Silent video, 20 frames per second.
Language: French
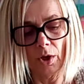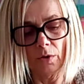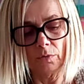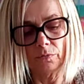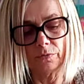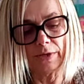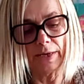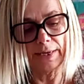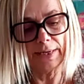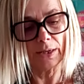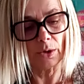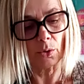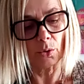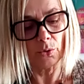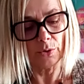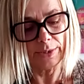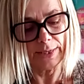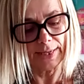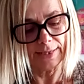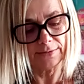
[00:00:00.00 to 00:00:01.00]
Vous allez
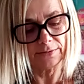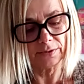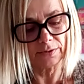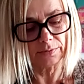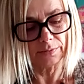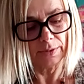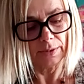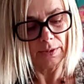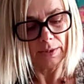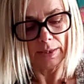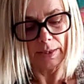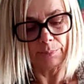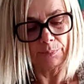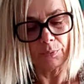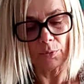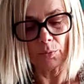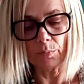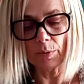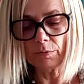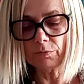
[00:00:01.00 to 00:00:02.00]
renaître et
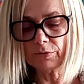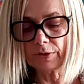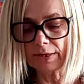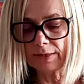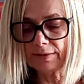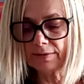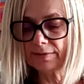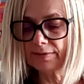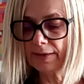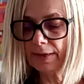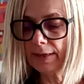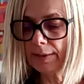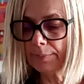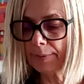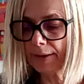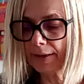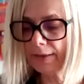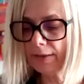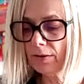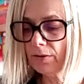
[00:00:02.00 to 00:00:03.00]
pour moi, vous allez
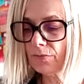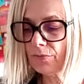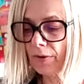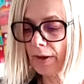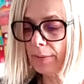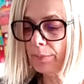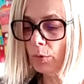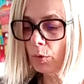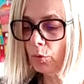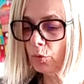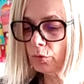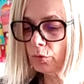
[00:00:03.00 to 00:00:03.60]
célébrer vraiment le